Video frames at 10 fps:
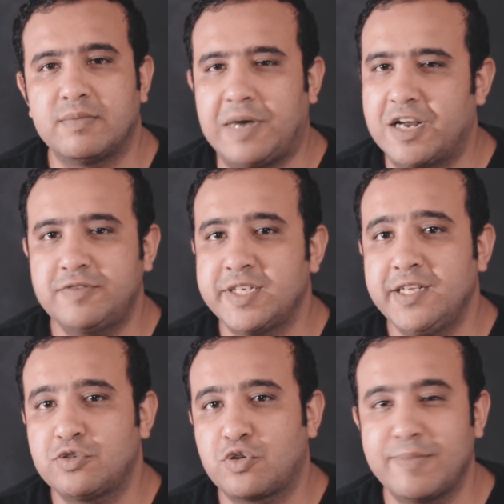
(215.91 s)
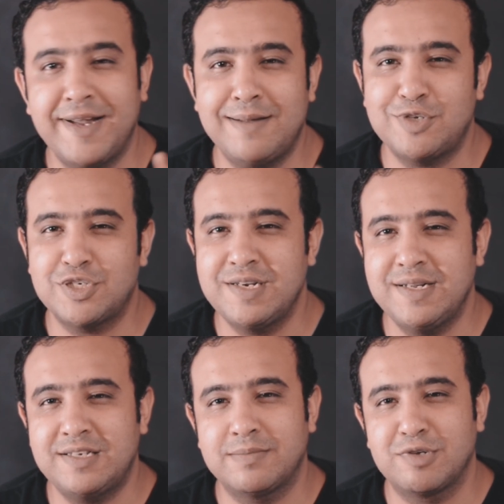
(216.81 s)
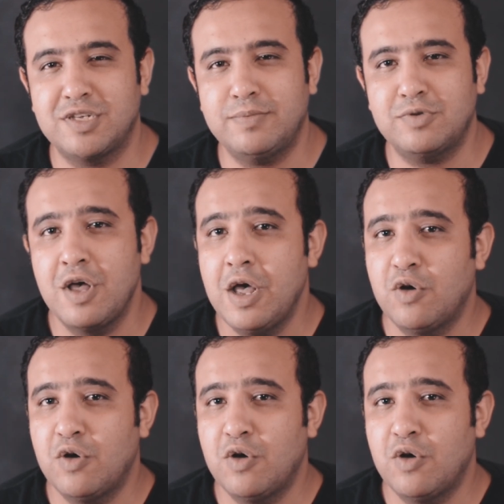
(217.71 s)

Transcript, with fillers: معرفش ليه 625 نتس بالظبط